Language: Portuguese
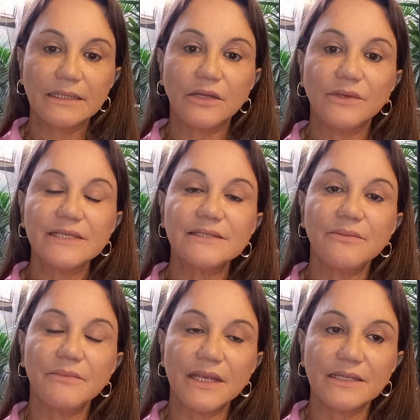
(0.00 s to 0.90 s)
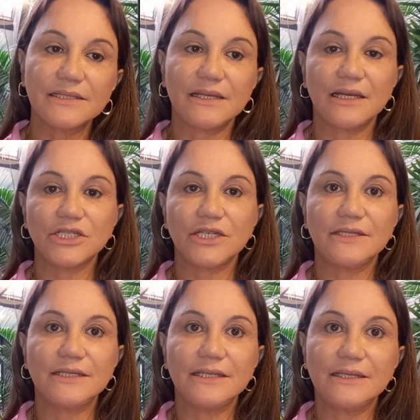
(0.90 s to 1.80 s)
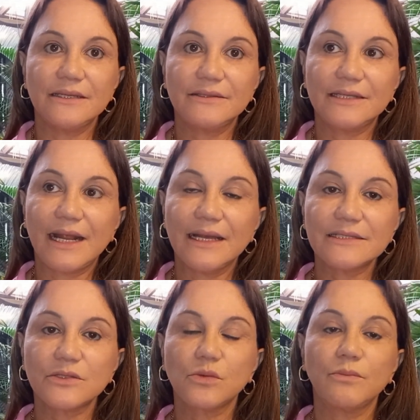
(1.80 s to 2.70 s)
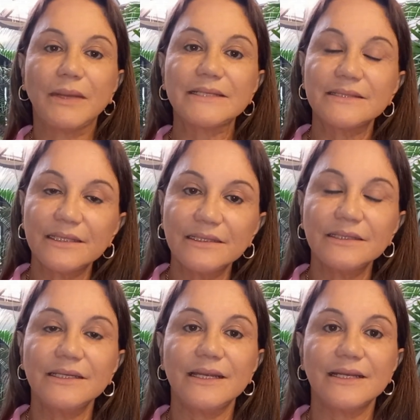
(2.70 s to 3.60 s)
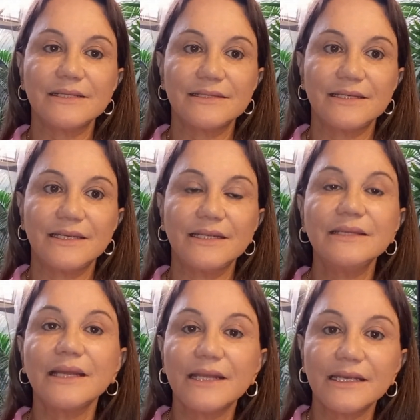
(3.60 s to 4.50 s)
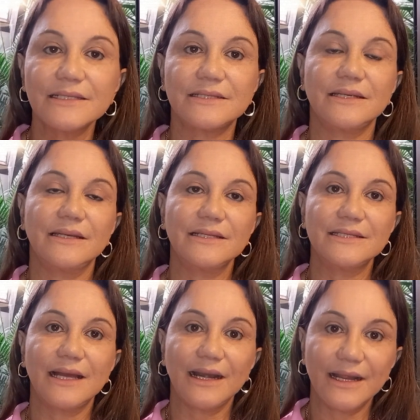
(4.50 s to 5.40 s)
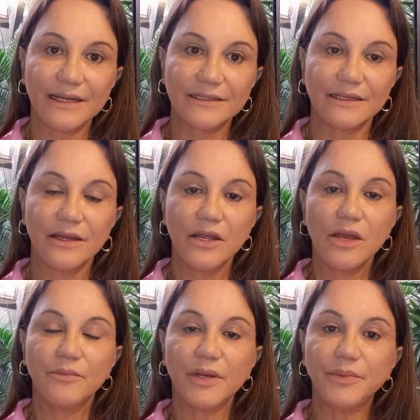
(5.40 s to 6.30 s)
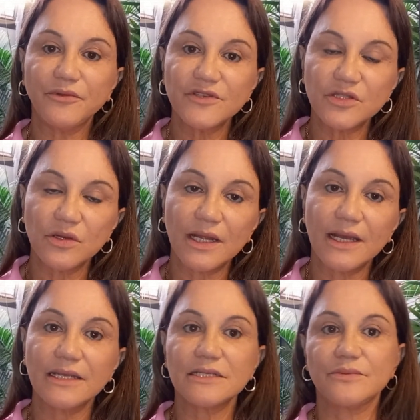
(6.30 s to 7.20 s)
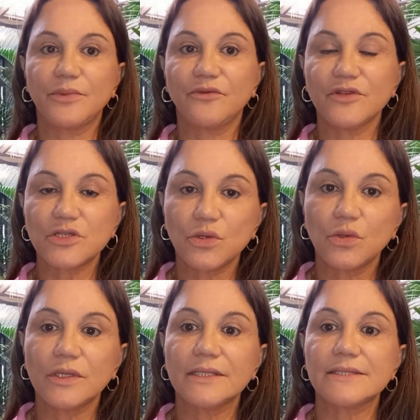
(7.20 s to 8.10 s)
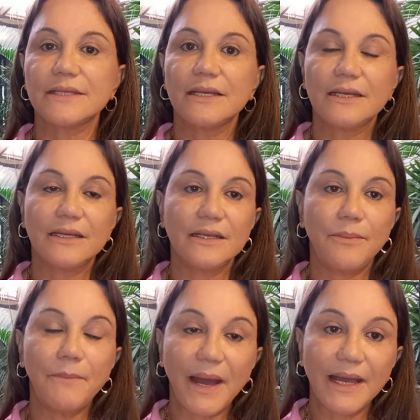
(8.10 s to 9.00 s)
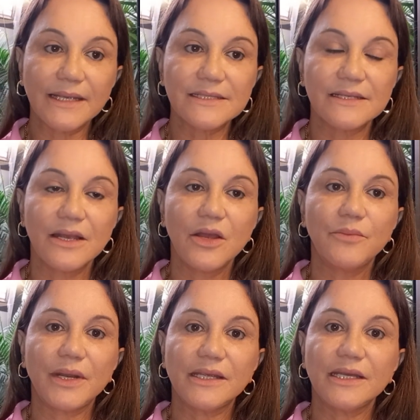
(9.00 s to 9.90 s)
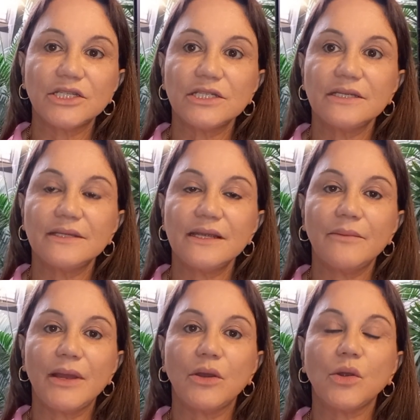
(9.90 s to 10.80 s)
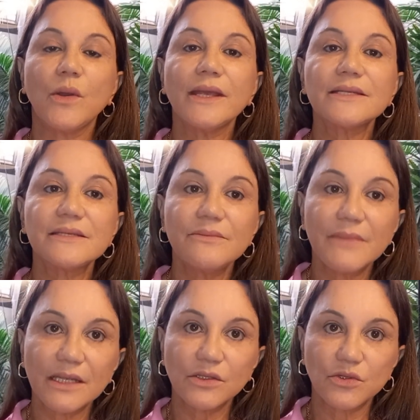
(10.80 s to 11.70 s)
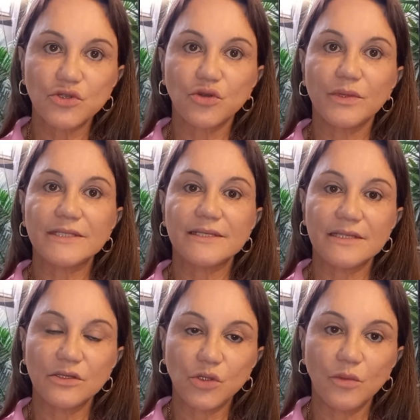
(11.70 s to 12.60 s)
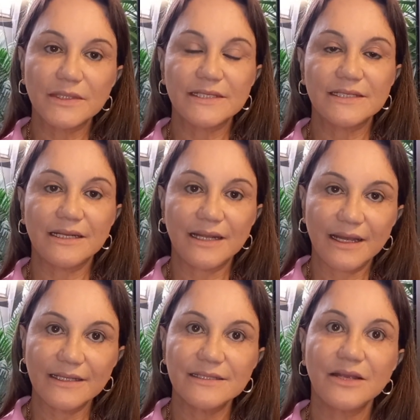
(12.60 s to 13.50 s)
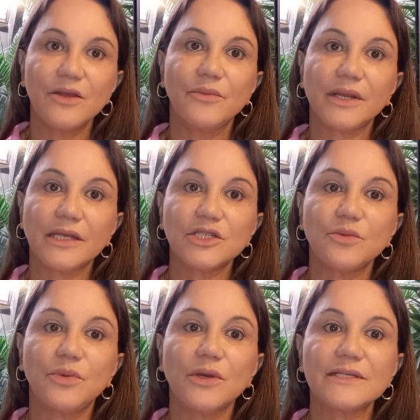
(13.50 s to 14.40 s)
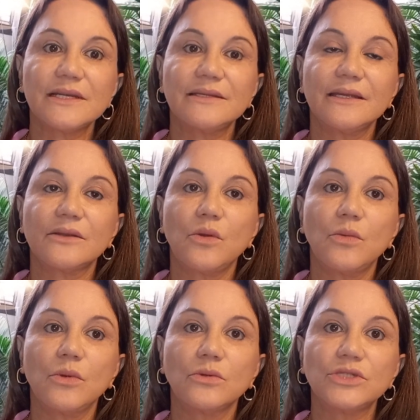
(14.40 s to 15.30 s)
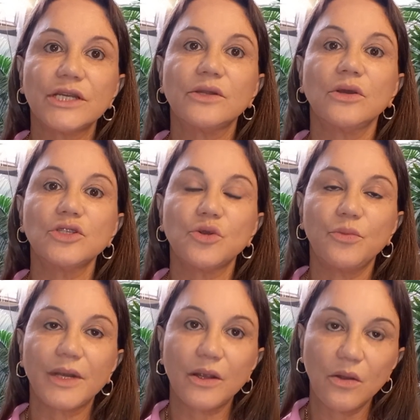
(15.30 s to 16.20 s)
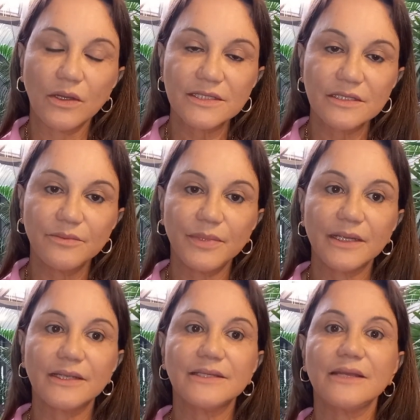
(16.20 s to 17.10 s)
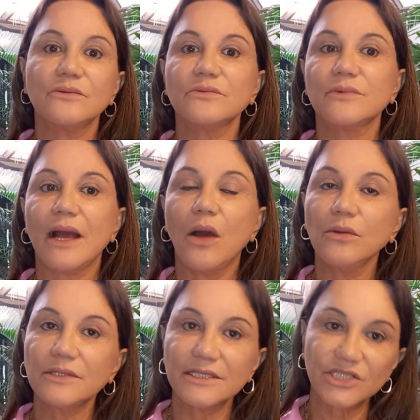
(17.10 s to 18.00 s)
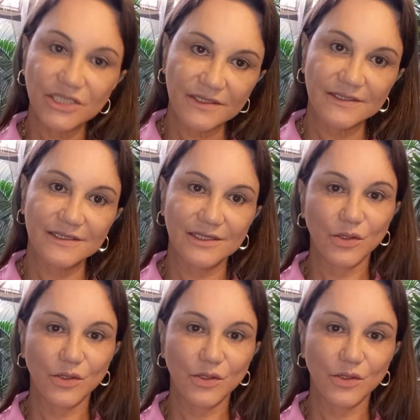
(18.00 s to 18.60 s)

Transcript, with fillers: Então, nesse mês, a gente traz bastante esse interesse, esse alerta para profissionais, professores, eh, pais, para que a gente tenha maior conhecimento sobre esses sintomas e sinais, para que a gente possa ter como diagnóstico precoce, para que tenha altas chances de